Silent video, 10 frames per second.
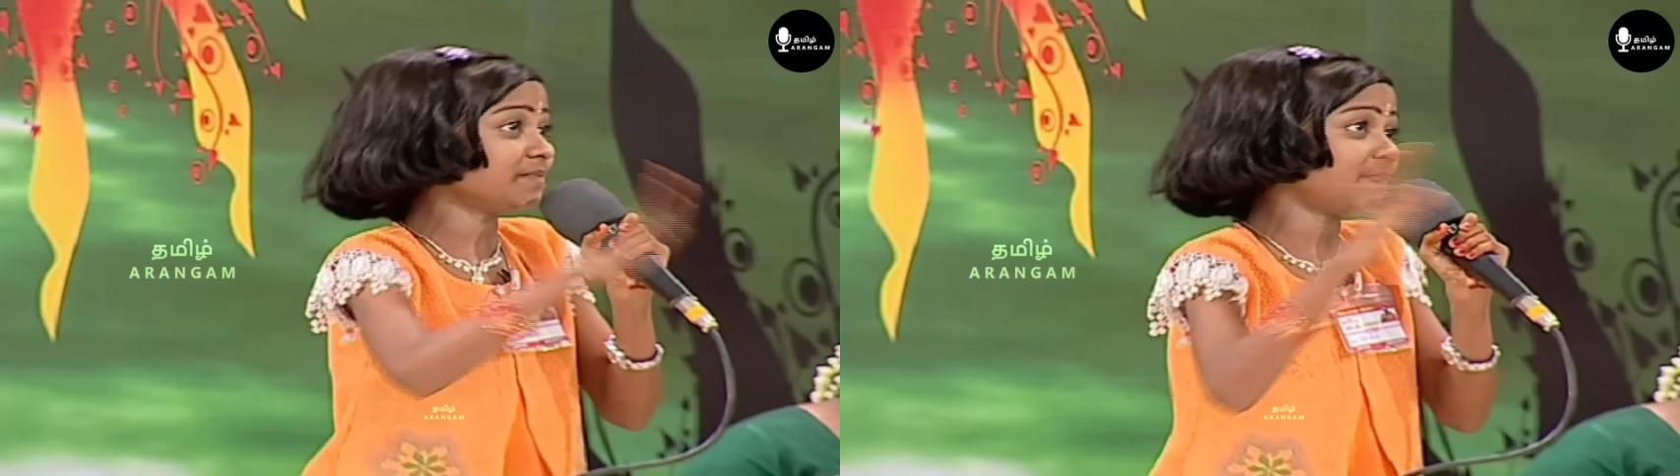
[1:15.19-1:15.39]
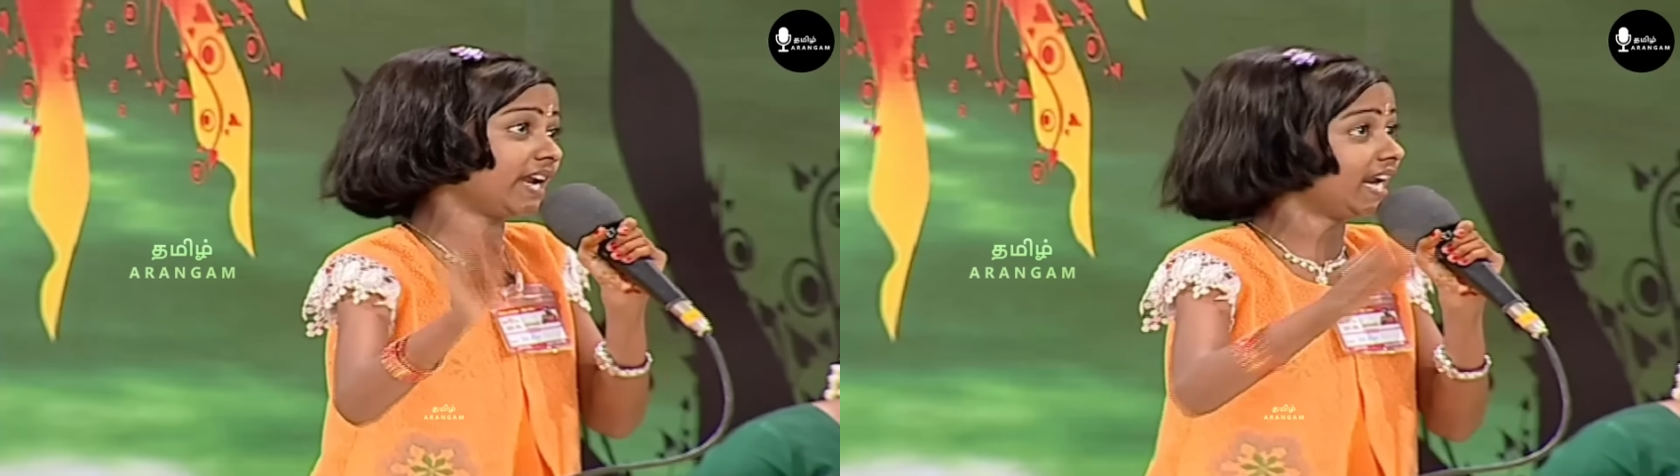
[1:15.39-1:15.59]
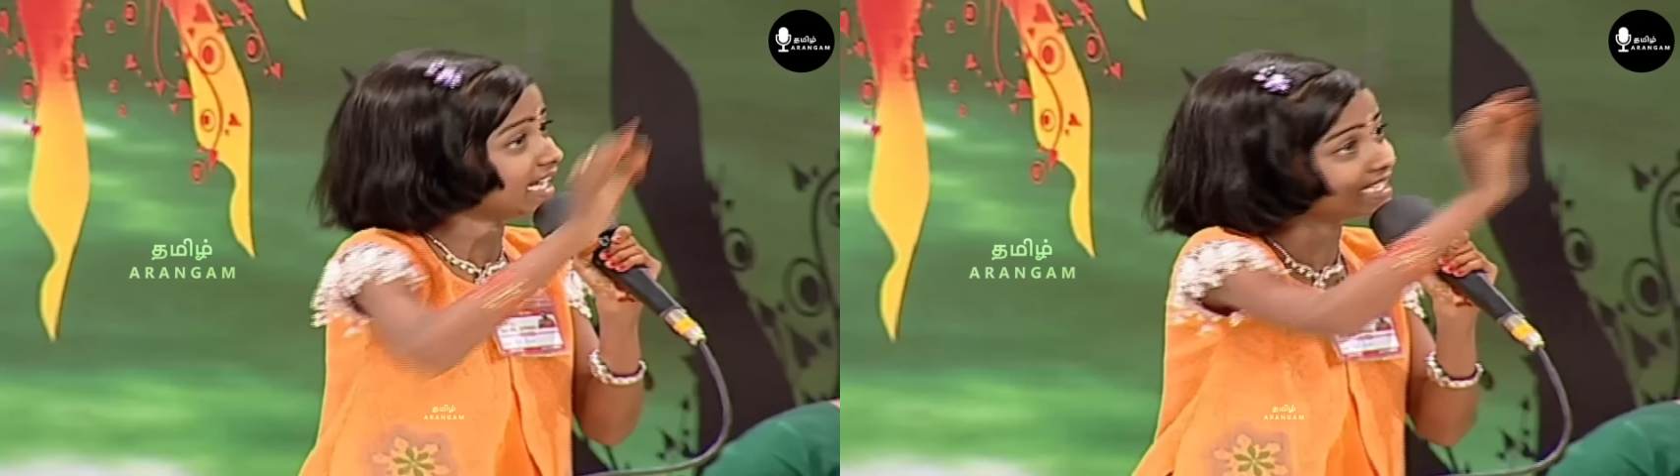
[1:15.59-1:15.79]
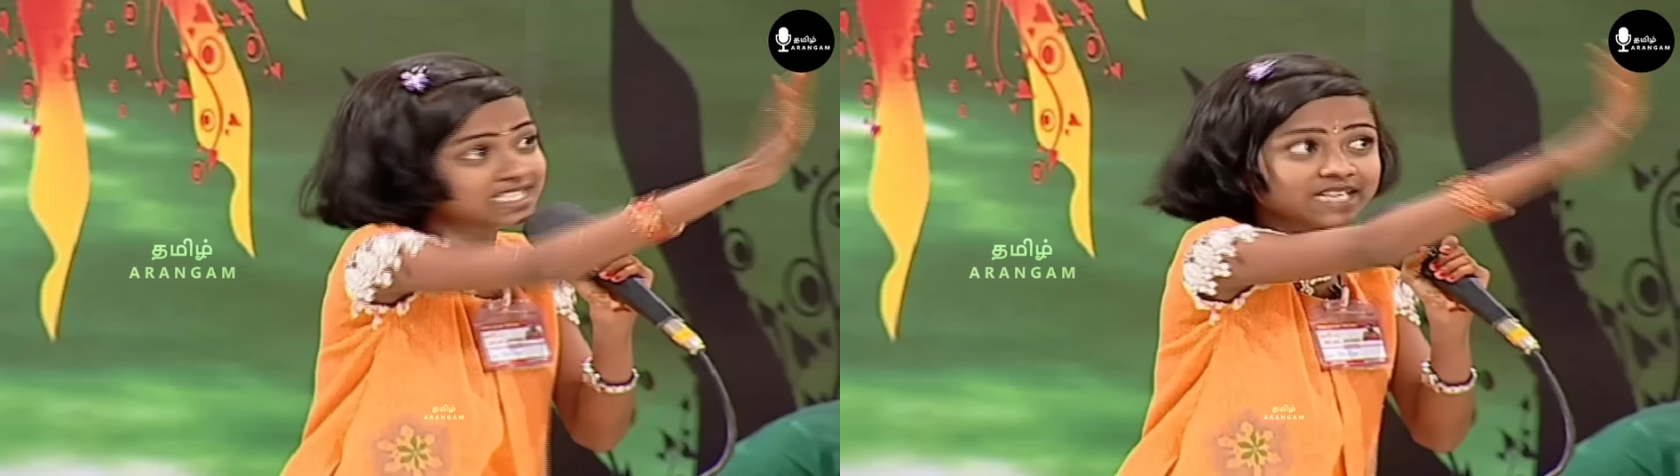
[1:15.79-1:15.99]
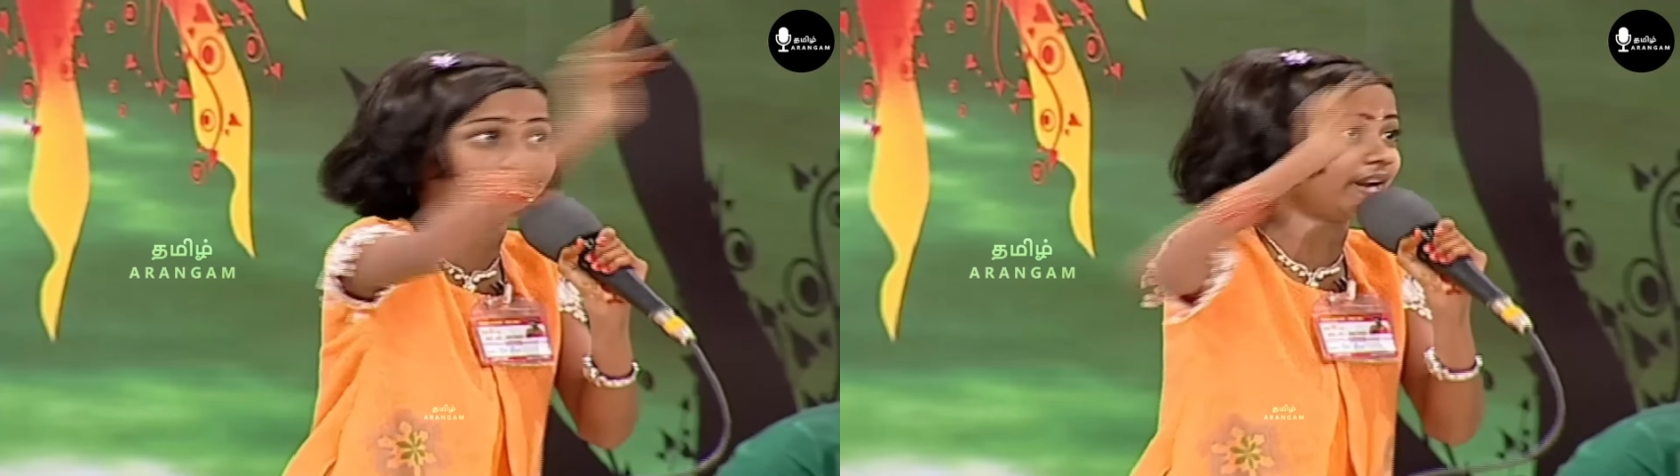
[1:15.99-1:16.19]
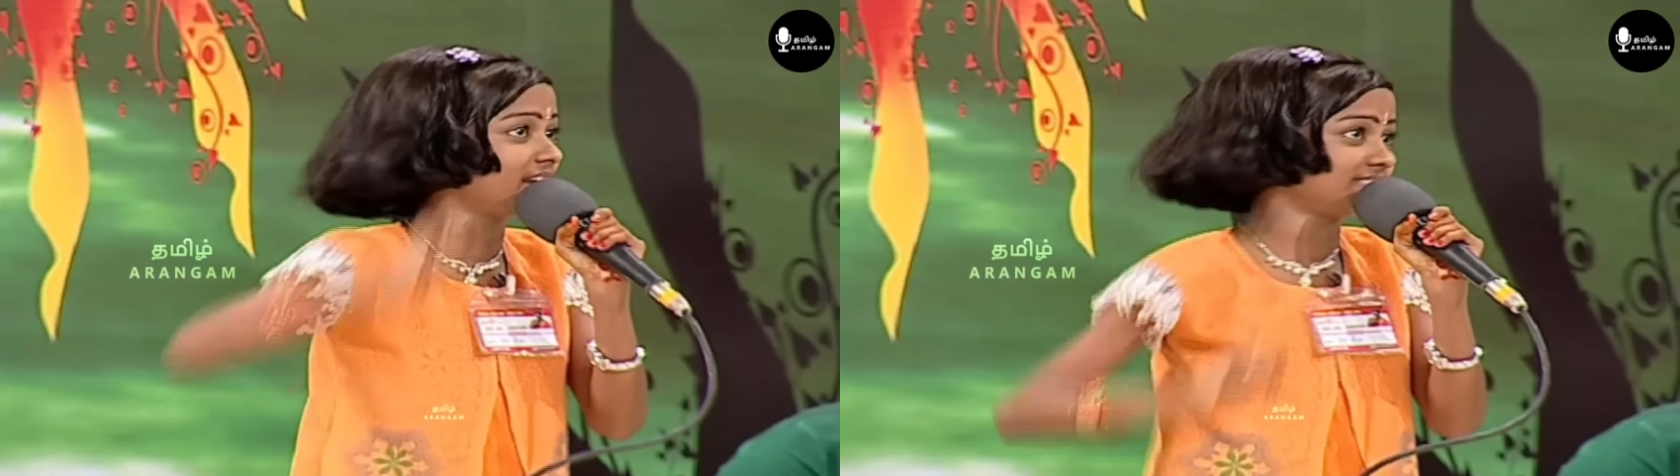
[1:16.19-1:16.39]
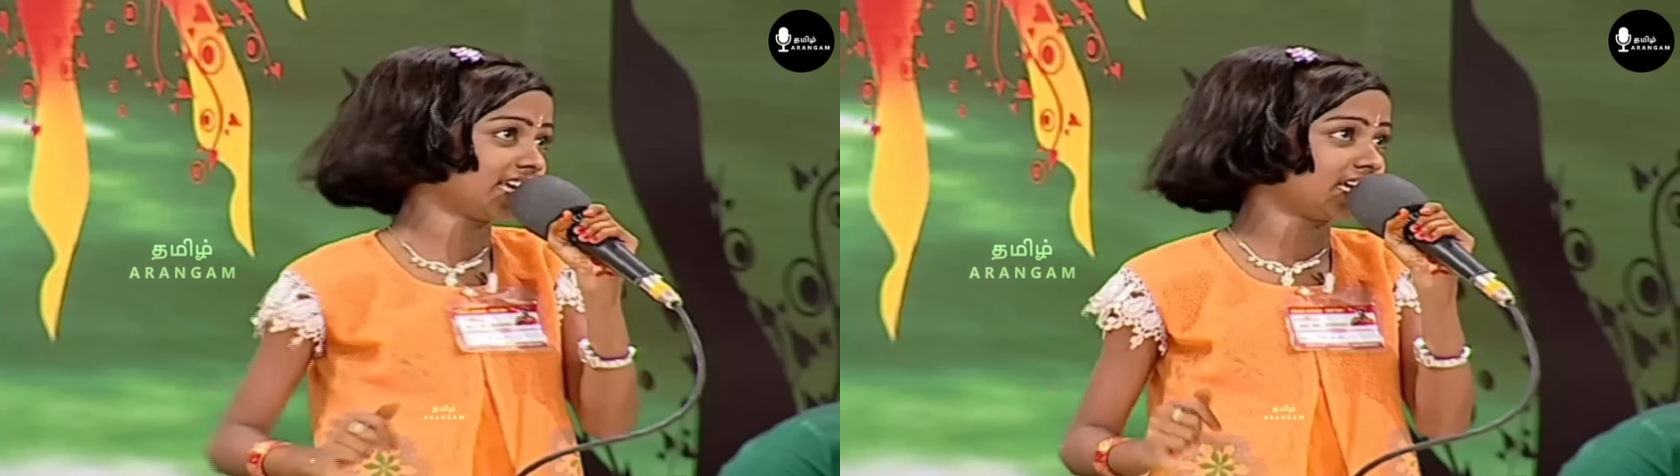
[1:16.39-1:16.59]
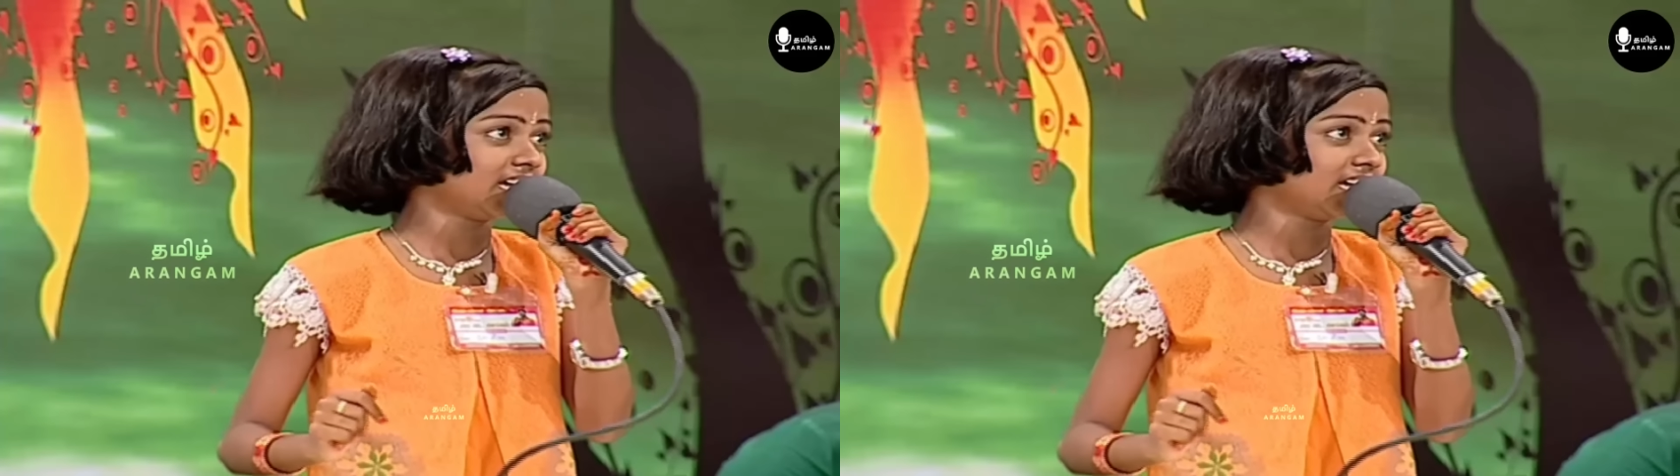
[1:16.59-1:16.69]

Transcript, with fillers: பீரியடே ஹிஸ்டரி பீரியட் சார்